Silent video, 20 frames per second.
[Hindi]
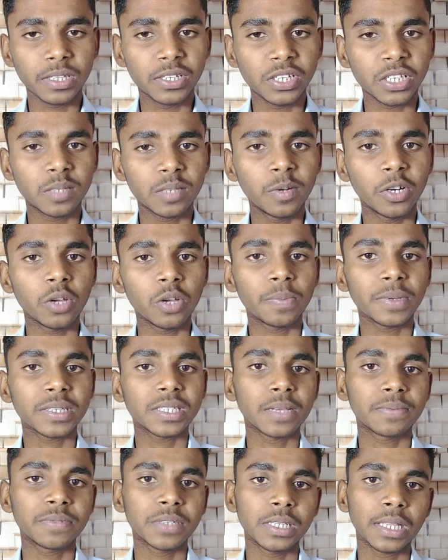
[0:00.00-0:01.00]
जिस वीडियो पर
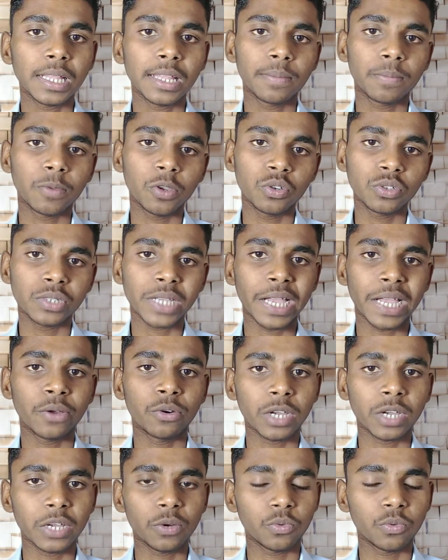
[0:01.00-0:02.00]
सबसे ज़्यादा व्यूज़ आए
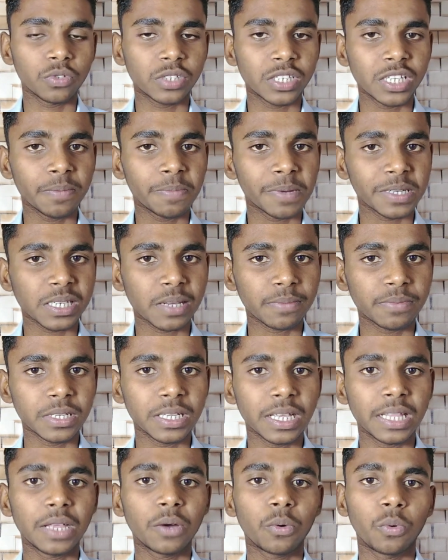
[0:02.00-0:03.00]
होंगे उसी पर
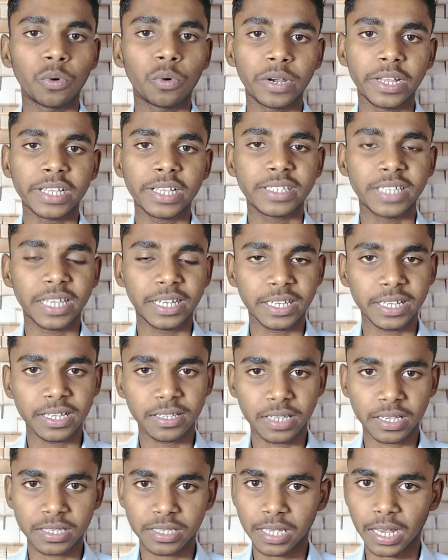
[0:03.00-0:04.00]
सबसे ज़्यादा ऑडियंस यानी
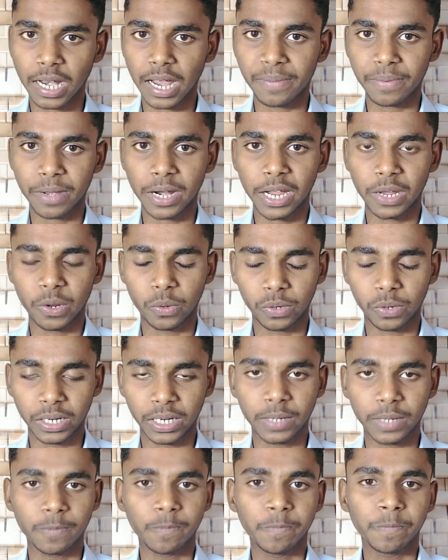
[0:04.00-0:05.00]
कि सब्सक्राइबर आए होंगे